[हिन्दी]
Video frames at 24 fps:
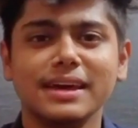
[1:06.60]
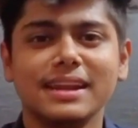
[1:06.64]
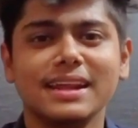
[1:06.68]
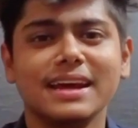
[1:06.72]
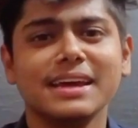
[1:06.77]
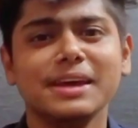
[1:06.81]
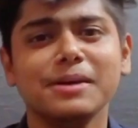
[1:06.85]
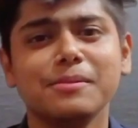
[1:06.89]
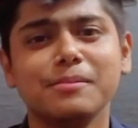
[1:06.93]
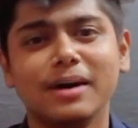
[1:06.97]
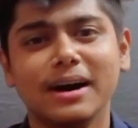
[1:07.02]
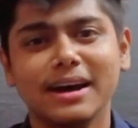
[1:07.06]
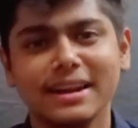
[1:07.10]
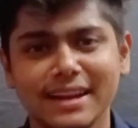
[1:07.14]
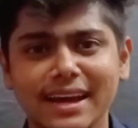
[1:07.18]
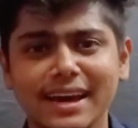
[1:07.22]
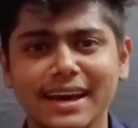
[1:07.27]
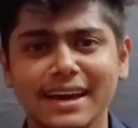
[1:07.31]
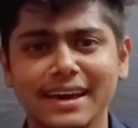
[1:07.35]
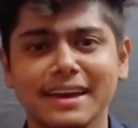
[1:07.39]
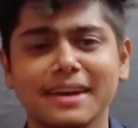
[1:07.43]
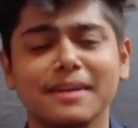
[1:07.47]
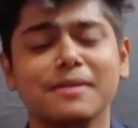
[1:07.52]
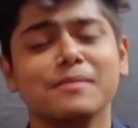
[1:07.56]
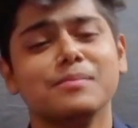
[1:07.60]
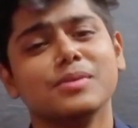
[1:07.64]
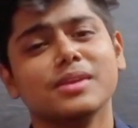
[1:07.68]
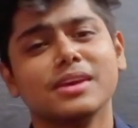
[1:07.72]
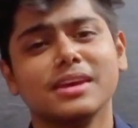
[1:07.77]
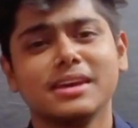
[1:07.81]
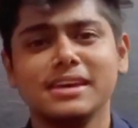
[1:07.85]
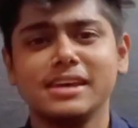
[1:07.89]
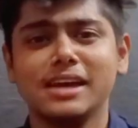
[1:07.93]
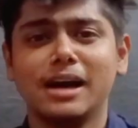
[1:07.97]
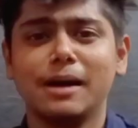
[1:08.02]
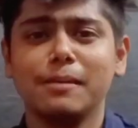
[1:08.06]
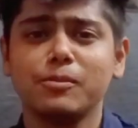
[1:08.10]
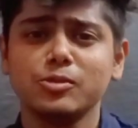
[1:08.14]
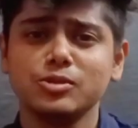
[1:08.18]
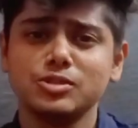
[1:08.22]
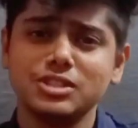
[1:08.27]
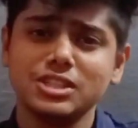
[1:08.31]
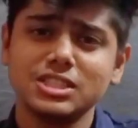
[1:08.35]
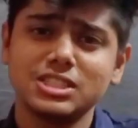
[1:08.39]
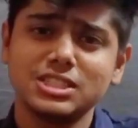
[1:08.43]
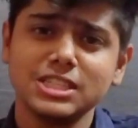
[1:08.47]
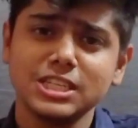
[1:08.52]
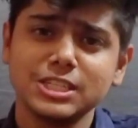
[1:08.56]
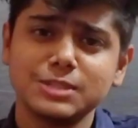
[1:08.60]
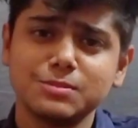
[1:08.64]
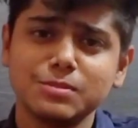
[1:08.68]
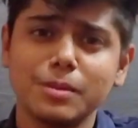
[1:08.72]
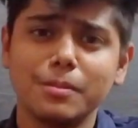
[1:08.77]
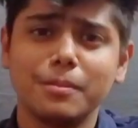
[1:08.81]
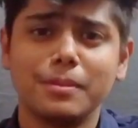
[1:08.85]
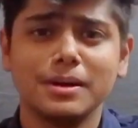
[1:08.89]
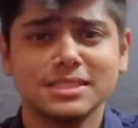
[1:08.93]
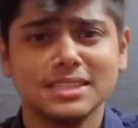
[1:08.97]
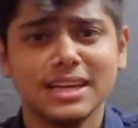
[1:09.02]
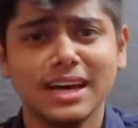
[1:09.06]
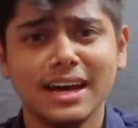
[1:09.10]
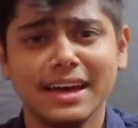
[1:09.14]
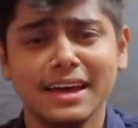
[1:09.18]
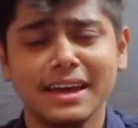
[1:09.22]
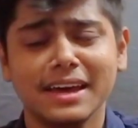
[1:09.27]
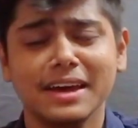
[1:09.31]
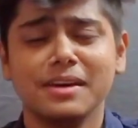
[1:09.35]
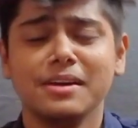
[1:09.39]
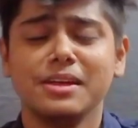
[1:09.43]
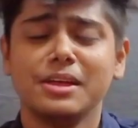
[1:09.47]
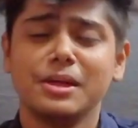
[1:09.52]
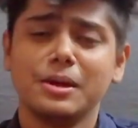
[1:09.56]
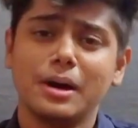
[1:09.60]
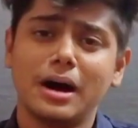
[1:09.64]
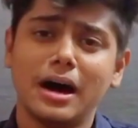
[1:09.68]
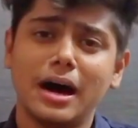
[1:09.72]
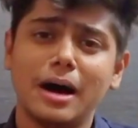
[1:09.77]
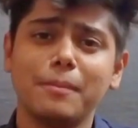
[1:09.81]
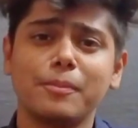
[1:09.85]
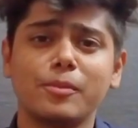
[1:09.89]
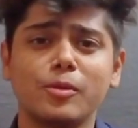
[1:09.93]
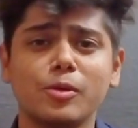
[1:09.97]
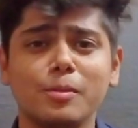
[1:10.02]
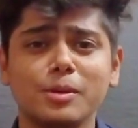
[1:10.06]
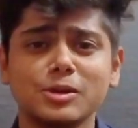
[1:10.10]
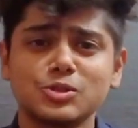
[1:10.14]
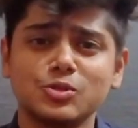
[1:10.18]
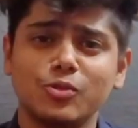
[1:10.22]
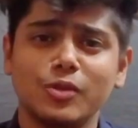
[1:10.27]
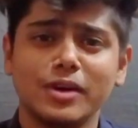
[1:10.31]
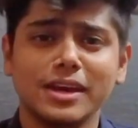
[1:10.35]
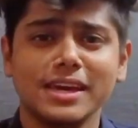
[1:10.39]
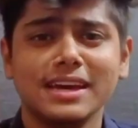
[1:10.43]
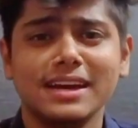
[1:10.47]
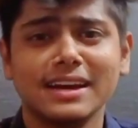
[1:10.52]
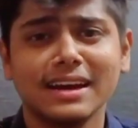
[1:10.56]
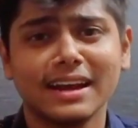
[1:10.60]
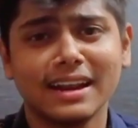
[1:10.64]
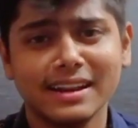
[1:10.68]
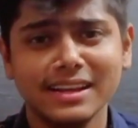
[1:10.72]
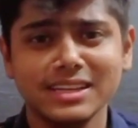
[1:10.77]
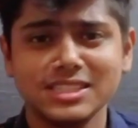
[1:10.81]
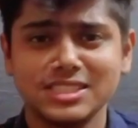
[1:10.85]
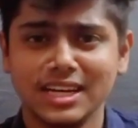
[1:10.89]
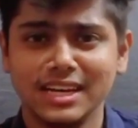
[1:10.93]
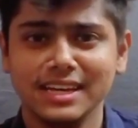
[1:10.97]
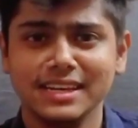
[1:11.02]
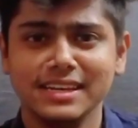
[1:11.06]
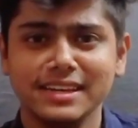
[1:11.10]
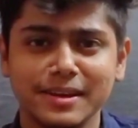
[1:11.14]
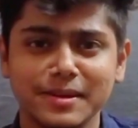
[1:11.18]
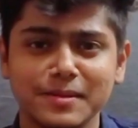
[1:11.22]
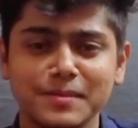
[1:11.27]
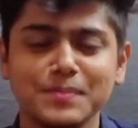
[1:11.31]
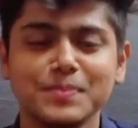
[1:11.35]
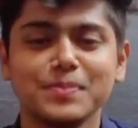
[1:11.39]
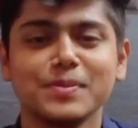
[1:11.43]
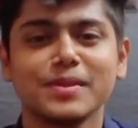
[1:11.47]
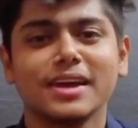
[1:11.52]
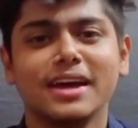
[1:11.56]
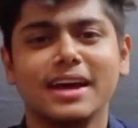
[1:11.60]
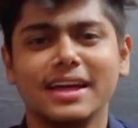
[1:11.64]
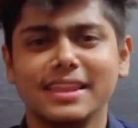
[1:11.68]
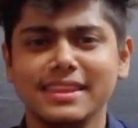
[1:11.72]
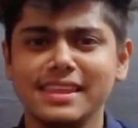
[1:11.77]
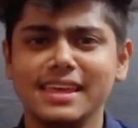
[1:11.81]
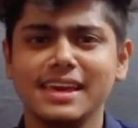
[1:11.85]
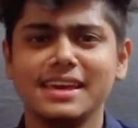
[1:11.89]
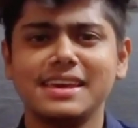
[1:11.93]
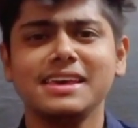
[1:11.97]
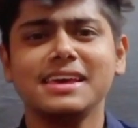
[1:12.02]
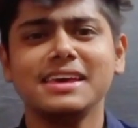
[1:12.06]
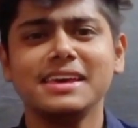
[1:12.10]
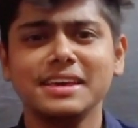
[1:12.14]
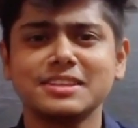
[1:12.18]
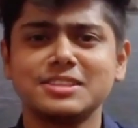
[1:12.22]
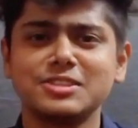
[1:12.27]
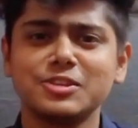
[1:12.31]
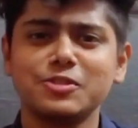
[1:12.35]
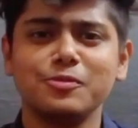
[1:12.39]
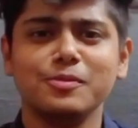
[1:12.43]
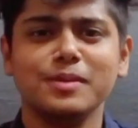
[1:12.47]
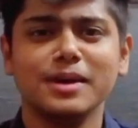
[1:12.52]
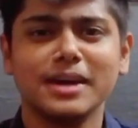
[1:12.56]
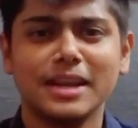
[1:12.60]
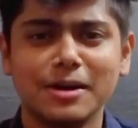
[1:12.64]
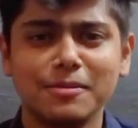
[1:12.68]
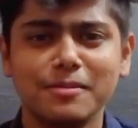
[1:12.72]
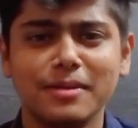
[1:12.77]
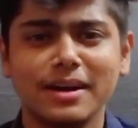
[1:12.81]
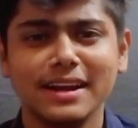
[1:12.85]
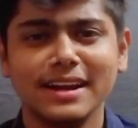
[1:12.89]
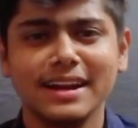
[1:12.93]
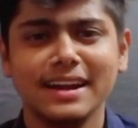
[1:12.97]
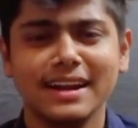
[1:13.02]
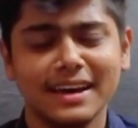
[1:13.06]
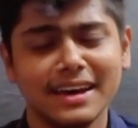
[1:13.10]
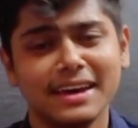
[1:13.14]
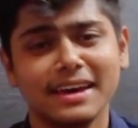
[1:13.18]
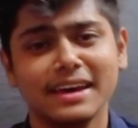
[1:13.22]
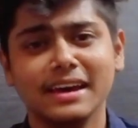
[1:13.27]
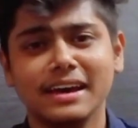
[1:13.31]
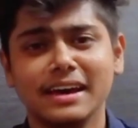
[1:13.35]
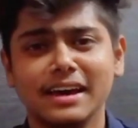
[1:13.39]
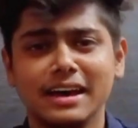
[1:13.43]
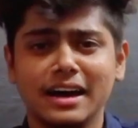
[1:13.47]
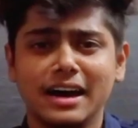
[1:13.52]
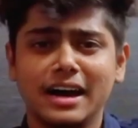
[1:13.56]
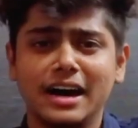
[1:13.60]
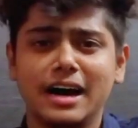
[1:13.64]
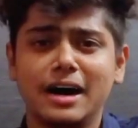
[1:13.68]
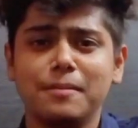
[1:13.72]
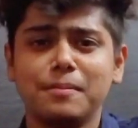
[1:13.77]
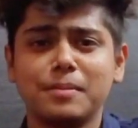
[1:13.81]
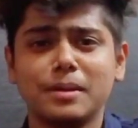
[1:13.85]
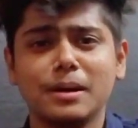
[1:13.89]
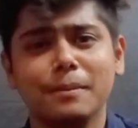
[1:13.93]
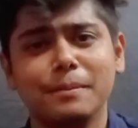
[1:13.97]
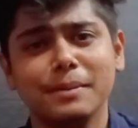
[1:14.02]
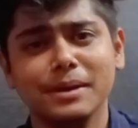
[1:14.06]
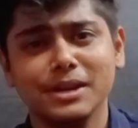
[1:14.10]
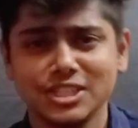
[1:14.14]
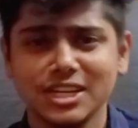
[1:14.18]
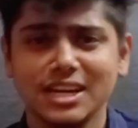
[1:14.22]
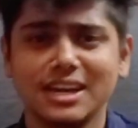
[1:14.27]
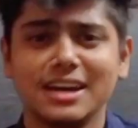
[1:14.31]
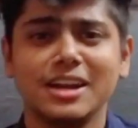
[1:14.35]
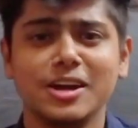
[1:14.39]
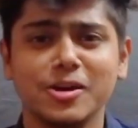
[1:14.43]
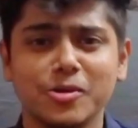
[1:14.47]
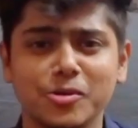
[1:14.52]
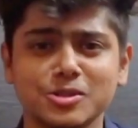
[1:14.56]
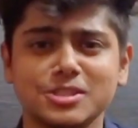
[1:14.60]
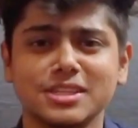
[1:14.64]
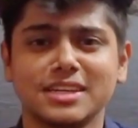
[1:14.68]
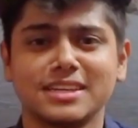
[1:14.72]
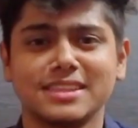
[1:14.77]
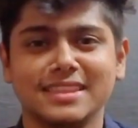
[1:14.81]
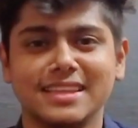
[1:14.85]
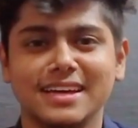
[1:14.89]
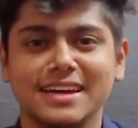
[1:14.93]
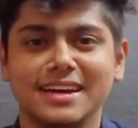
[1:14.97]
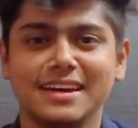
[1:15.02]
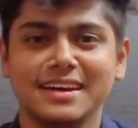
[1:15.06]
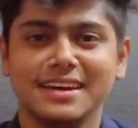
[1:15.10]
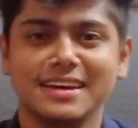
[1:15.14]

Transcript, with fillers: मेरा ये मानना है कि आपको जिस चीज़ में मज़ा आए आपको बस वही करनी चाहिए देखिए ये सिर्फ मेरा मानना है आपका बेशक अलग हो सकता